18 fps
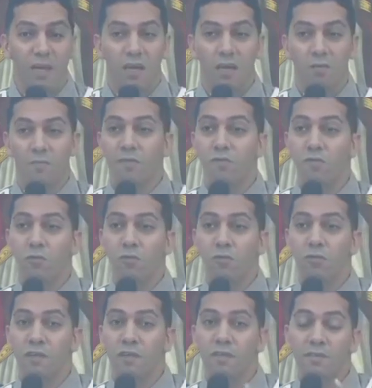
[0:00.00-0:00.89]

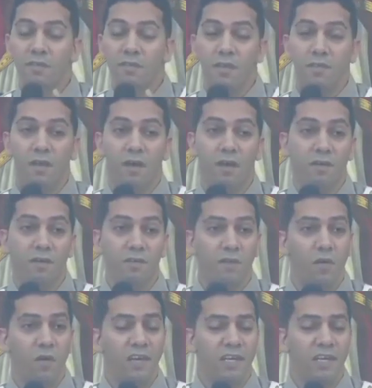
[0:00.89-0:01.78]
المفروض أنت
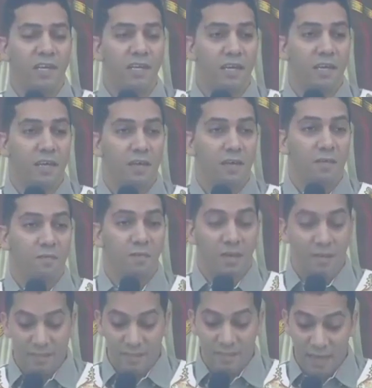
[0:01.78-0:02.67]
النهاردة وأنا ما
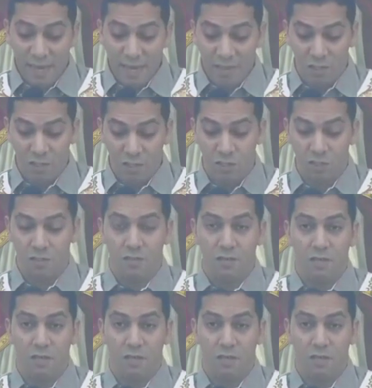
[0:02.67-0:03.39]
نزعلش